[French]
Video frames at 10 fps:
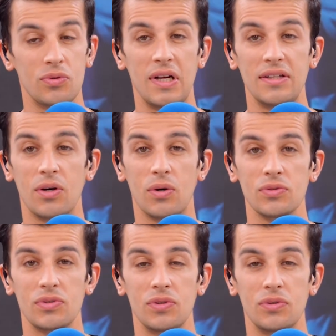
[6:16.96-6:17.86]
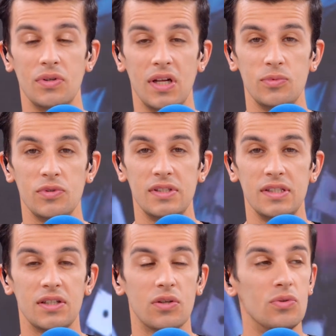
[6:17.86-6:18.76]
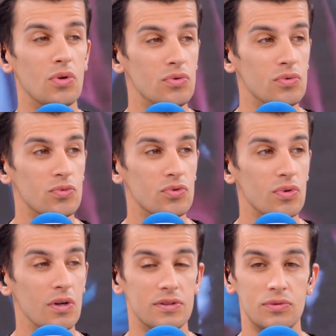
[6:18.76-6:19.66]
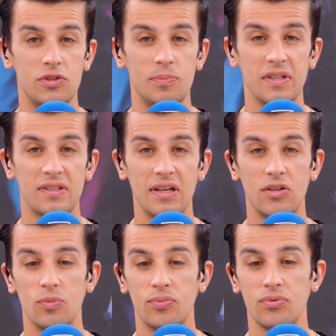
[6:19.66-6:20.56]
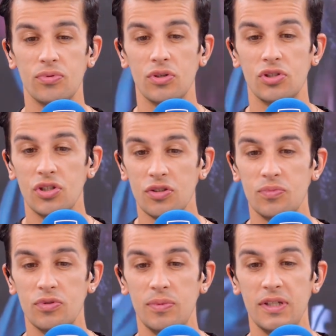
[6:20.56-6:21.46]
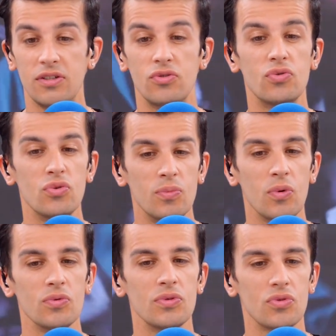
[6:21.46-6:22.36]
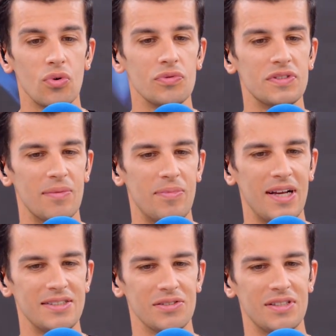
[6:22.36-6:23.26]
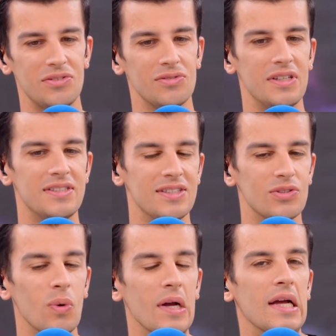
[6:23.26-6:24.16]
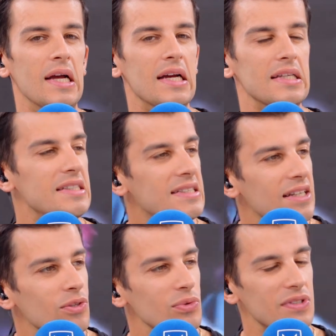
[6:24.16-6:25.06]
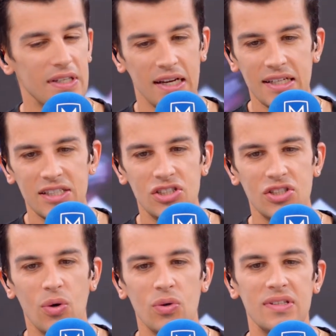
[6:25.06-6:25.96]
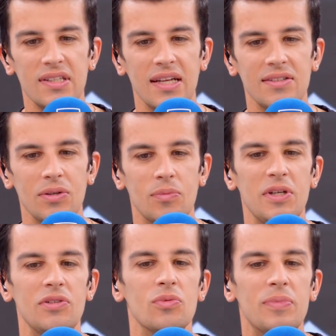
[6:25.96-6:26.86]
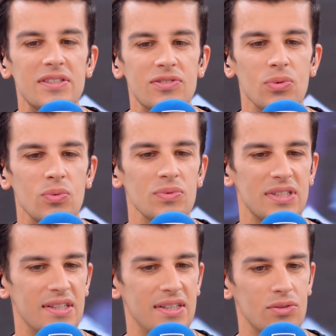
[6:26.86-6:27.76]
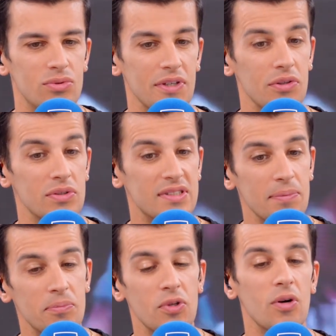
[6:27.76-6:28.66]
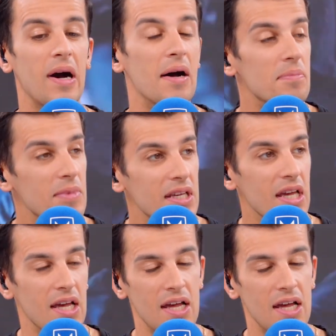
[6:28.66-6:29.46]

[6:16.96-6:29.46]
de la danse, de la musique, de l'humour, du spectacle pour jeunes public. Tout le monde trouve sa place dans cette nouvelle saison euh, qui s'annonce riche au théâtre Benoît Besson. C'est à découvrir de septembre à mai